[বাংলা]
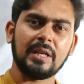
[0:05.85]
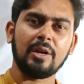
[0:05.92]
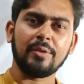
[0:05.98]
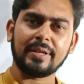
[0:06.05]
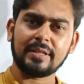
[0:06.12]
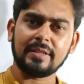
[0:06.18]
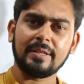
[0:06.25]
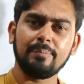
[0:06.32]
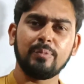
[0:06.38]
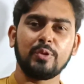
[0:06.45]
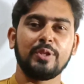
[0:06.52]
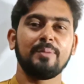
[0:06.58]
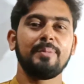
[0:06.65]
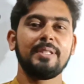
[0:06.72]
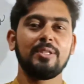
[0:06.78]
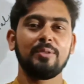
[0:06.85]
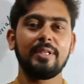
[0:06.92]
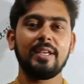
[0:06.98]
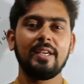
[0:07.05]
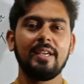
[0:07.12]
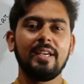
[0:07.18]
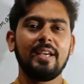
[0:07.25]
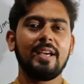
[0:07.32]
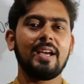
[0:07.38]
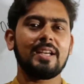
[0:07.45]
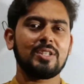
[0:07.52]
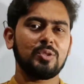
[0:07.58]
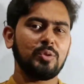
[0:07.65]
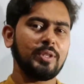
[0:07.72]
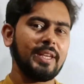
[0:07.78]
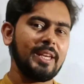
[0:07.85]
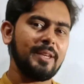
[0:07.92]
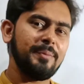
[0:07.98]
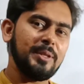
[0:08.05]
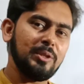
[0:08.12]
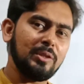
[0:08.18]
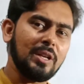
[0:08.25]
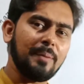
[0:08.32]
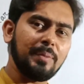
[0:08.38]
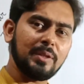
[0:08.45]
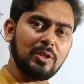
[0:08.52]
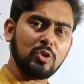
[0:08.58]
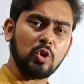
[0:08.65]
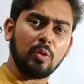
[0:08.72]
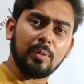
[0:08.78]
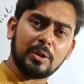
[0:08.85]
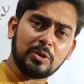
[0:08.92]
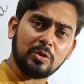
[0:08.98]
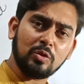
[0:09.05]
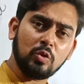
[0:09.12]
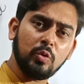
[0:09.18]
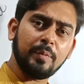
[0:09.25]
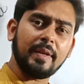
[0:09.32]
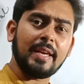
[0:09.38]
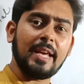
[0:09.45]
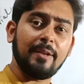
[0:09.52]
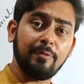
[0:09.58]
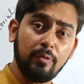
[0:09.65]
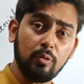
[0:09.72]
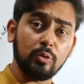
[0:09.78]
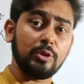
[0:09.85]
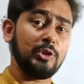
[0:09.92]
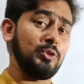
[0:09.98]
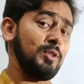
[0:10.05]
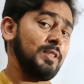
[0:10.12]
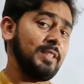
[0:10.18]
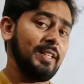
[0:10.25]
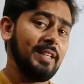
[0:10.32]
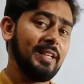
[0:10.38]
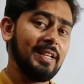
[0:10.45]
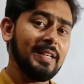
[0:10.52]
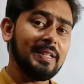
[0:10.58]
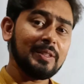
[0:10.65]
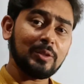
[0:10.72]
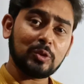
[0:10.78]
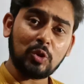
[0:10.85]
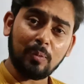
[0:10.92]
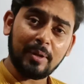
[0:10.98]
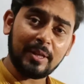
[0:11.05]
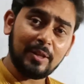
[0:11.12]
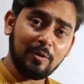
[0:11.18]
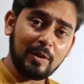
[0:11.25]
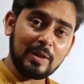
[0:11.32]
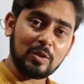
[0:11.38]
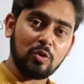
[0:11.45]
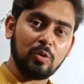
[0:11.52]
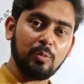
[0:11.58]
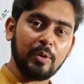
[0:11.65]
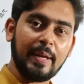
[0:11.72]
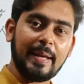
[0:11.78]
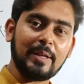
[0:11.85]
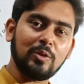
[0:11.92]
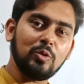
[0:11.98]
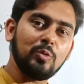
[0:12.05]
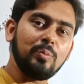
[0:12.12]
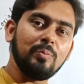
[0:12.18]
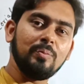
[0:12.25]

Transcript: আর একটা ইম্পর্টেন্ট ভিডিও নিই হ্যাঁ আশা করি এই ভিডিওটা আপনাদের সবার জন্য খুবই হেল্পফুল হতে চলেছে তো সবাইকে রিকোয়েস্ট করব একটু